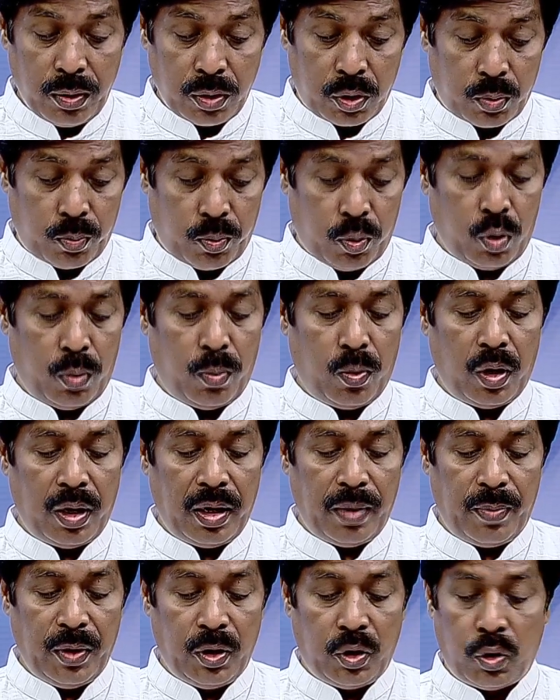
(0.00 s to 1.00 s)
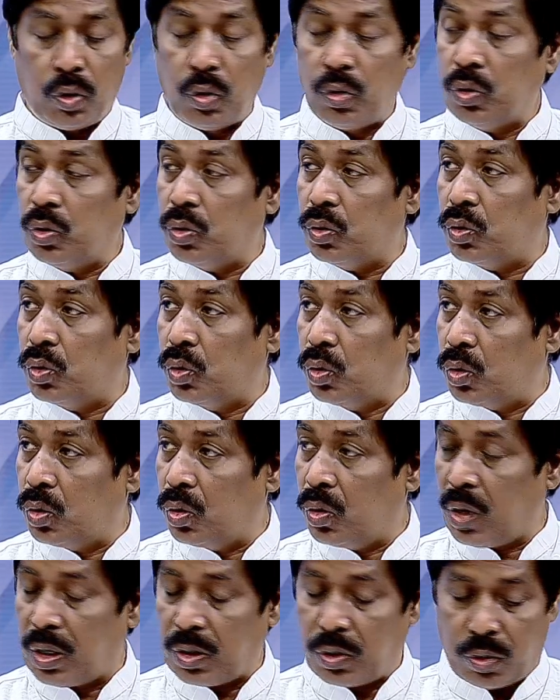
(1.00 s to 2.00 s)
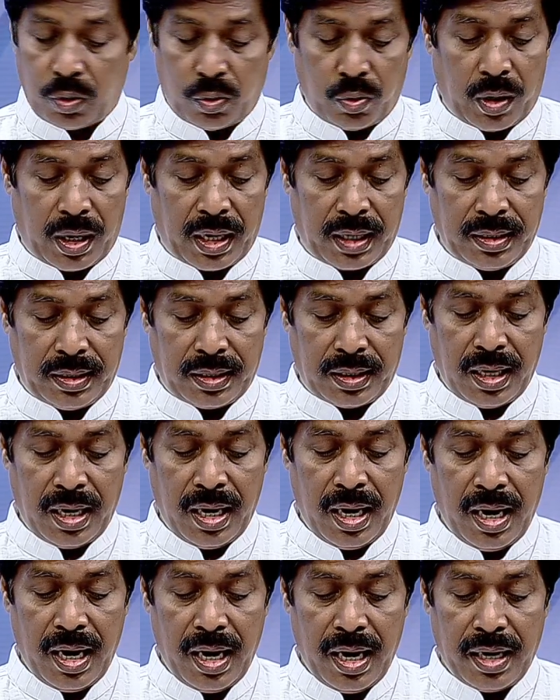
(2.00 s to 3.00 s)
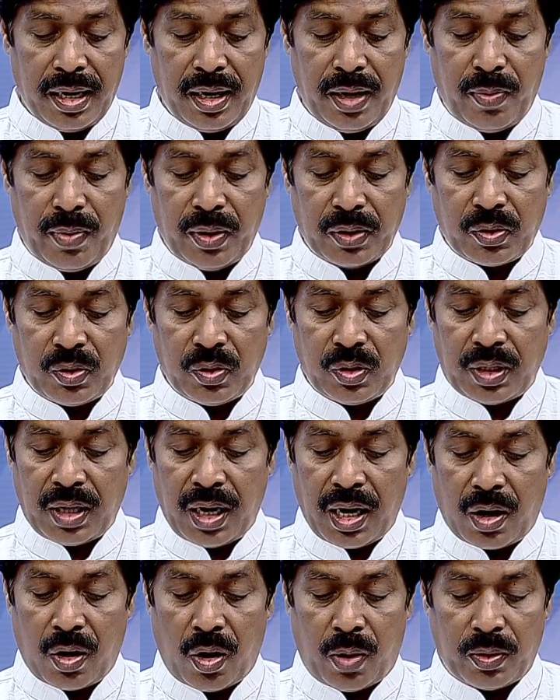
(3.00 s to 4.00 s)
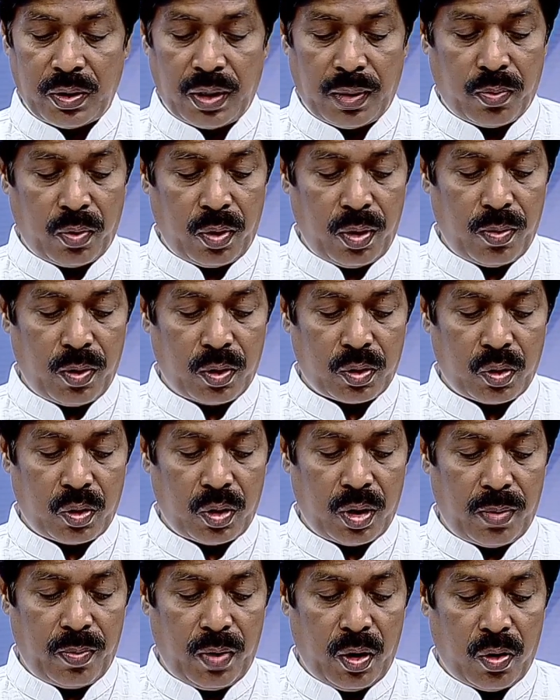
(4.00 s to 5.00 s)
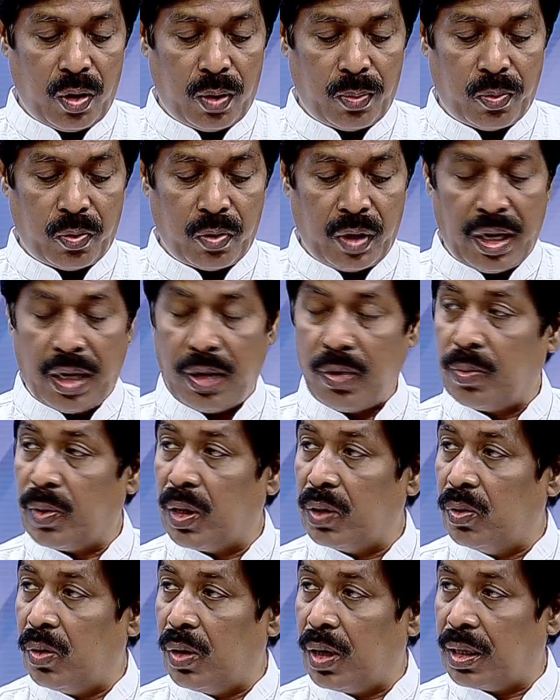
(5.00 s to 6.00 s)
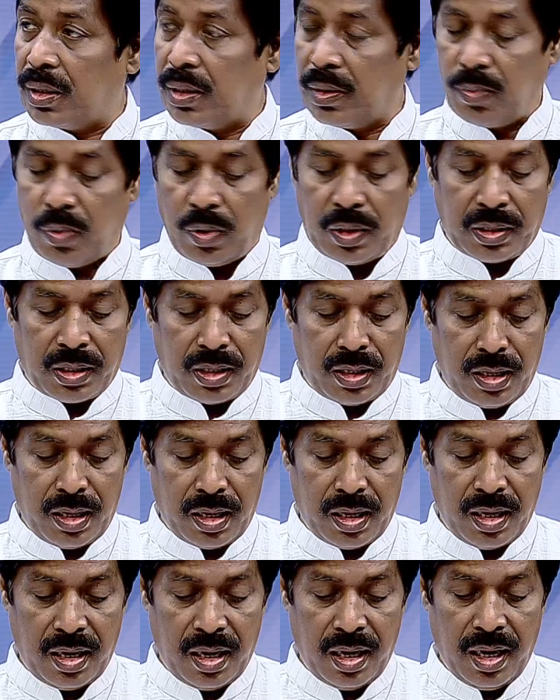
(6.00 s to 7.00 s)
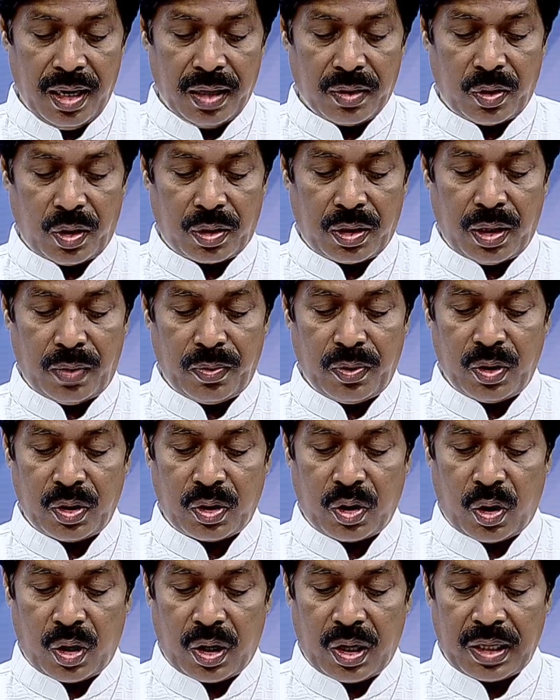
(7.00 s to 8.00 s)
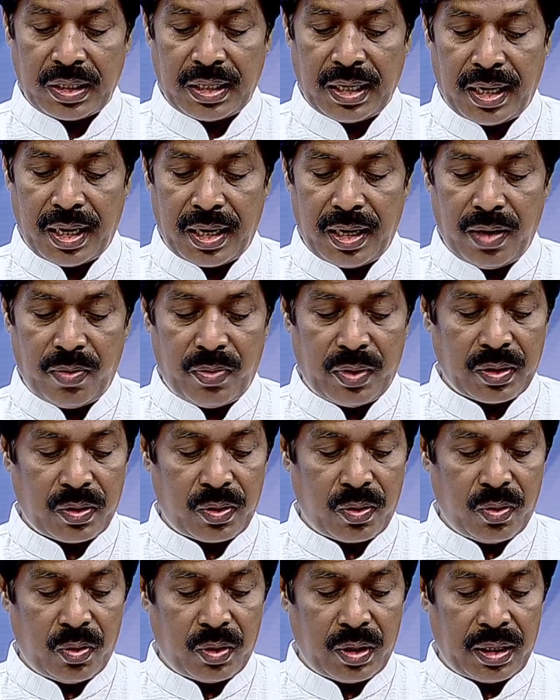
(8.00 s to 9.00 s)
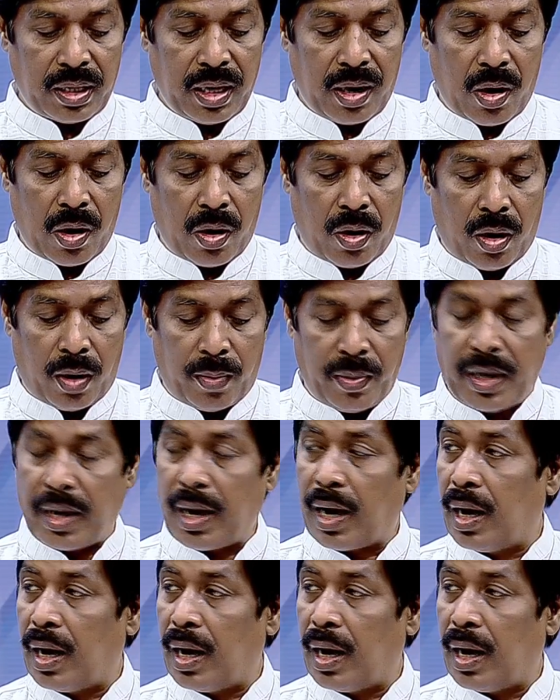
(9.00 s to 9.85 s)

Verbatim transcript: ফুটবলের বিশ্বযুদ্ধ শুরু আজ নির্বাচন ছাড়া ক্ষমতা পরিবর্তনের বিকল্প নেই ওবায়দুল কাদের বলেছেন তত্ত্বাবধায়ক সরকার ছাড়া নির্বাচন হতে দেওয়া হবে না